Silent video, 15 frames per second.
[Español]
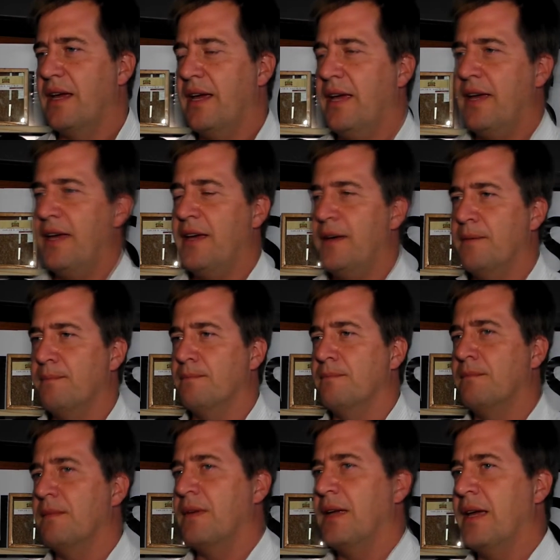
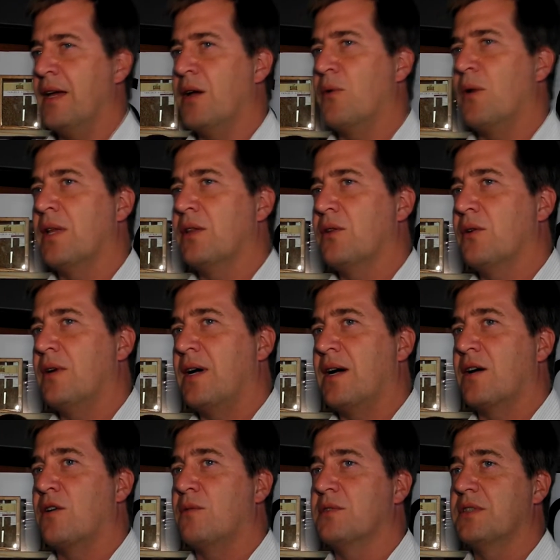Em, en cuanto
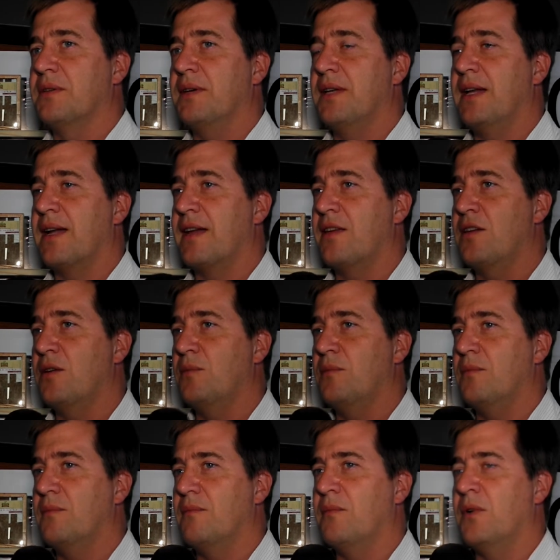a cómo se ve la
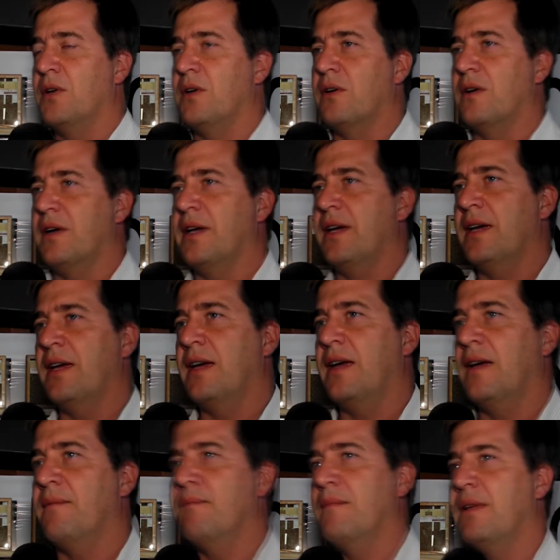región, bueno,
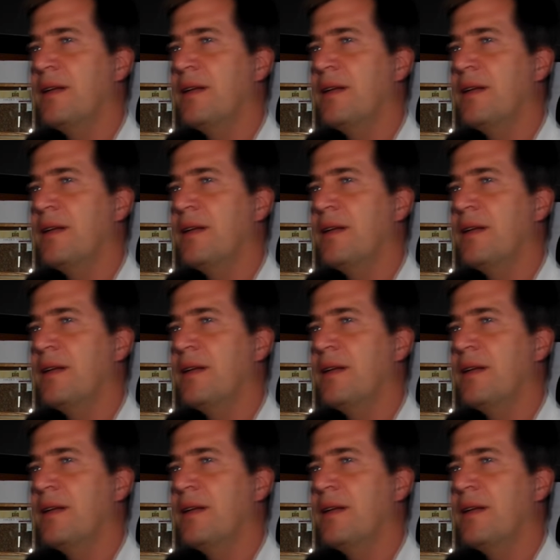eh,